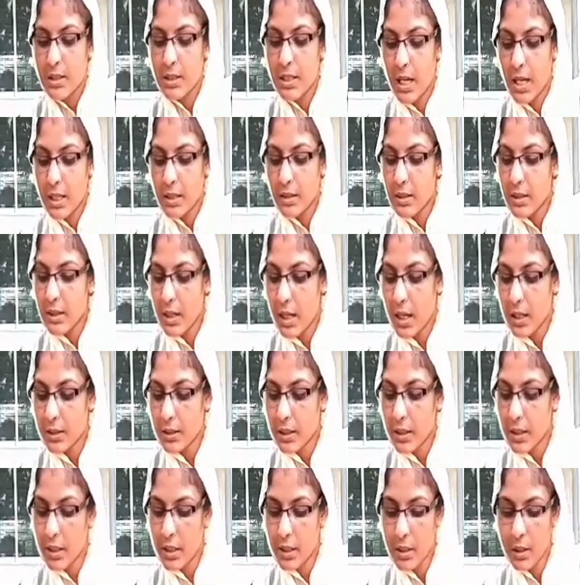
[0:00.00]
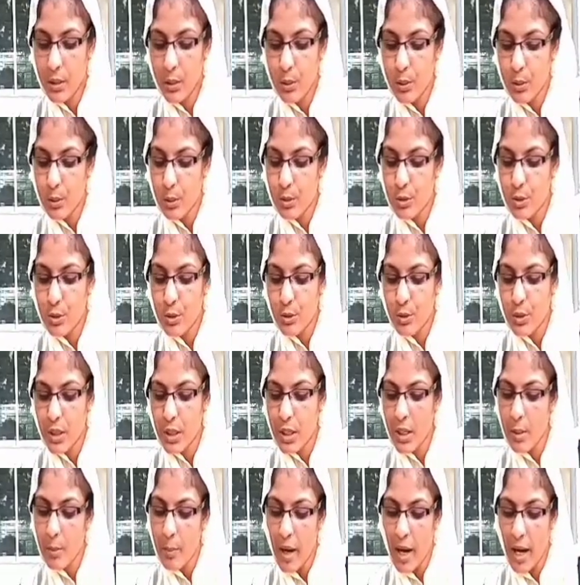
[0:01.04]
চাঁদনি রাতের
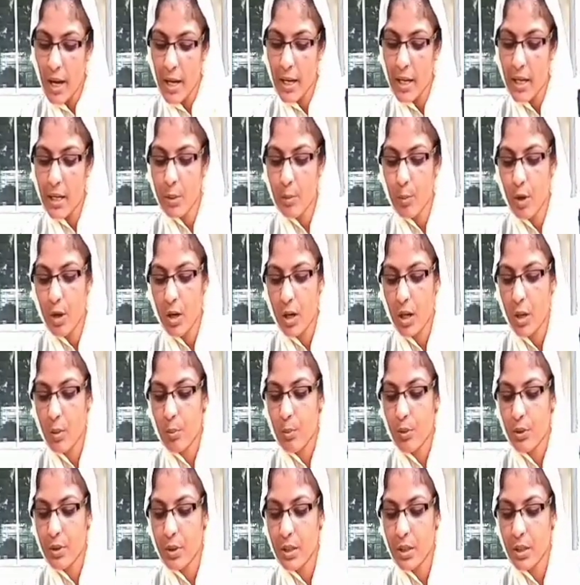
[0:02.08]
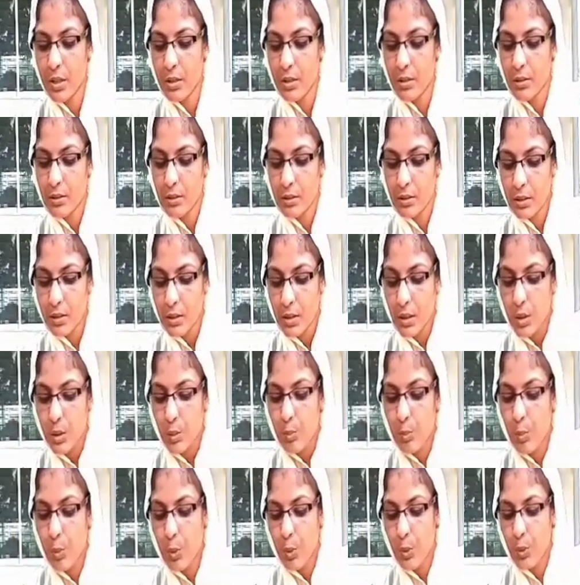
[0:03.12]
লুকোচুরি মায়ের বকাবকি
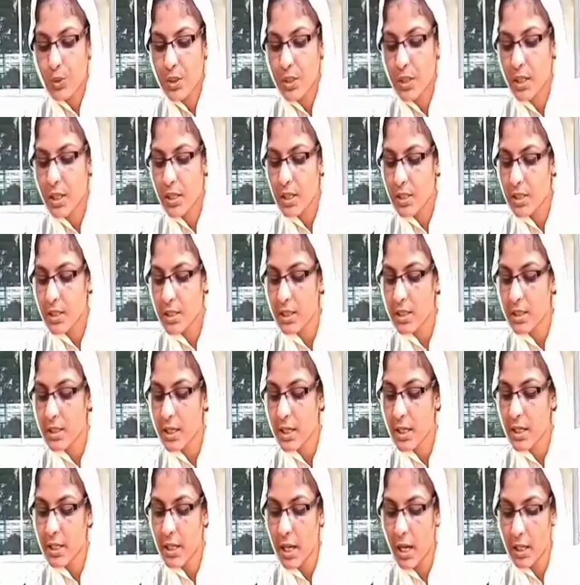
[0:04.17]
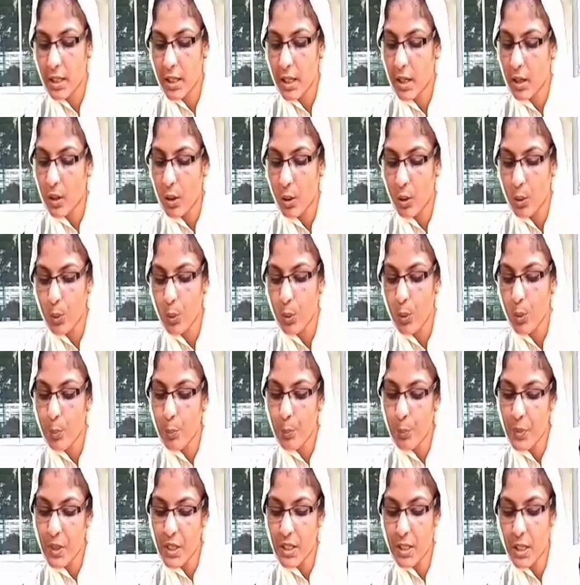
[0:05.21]
পৌষের শীতে নানা রকম
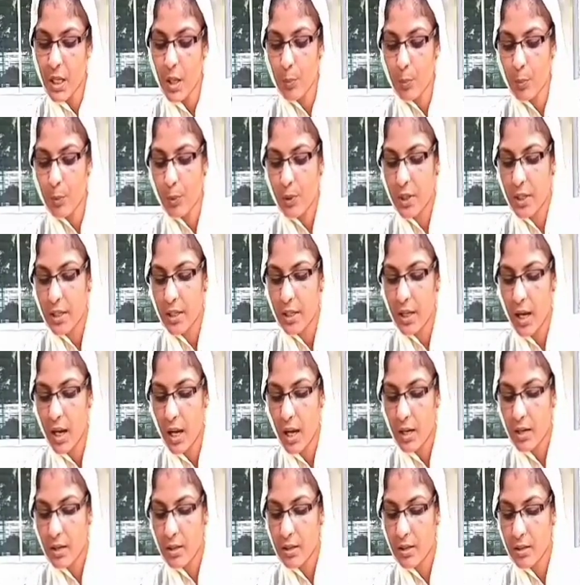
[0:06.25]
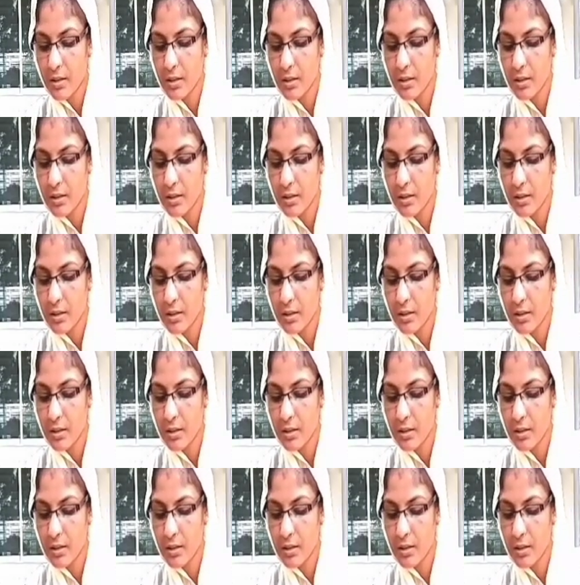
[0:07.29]
পিঠাপুলির হাড়ি